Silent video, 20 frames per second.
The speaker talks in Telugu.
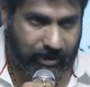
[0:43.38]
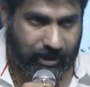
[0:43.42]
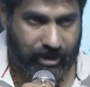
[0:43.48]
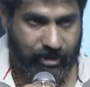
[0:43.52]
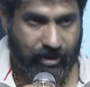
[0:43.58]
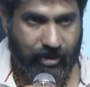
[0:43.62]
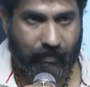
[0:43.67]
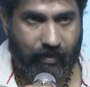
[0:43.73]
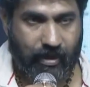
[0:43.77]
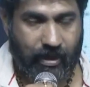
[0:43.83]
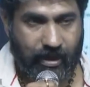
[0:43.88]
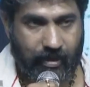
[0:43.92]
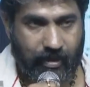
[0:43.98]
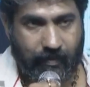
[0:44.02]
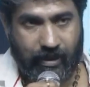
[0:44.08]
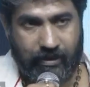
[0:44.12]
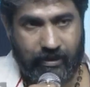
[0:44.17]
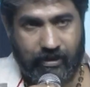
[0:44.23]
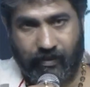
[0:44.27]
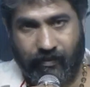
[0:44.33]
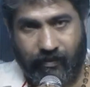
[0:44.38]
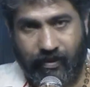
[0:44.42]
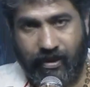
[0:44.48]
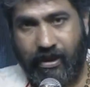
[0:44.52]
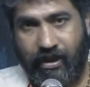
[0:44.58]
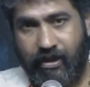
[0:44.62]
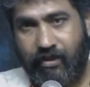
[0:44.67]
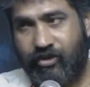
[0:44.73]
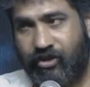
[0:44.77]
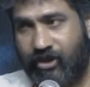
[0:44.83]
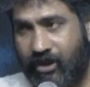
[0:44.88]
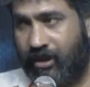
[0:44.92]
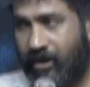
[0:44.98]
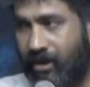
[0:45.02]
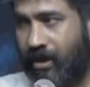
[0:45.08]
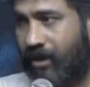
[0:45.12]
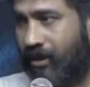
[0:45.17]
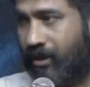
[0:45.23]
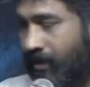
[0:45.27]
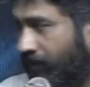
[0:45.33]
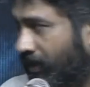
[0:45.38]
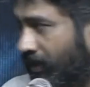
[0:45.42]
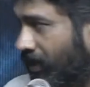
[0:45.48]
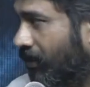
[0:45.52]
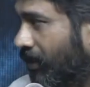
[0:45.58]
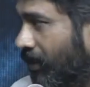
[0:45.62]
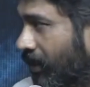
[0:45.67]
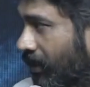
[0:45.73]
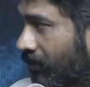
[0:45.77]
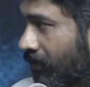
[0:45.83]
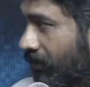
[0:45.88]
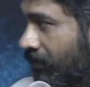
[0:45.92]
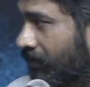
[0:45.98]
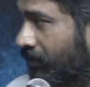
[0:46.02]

చేసిన వాళ్ళని మాత్రమే నేను సింగులర్గా పిలవగలను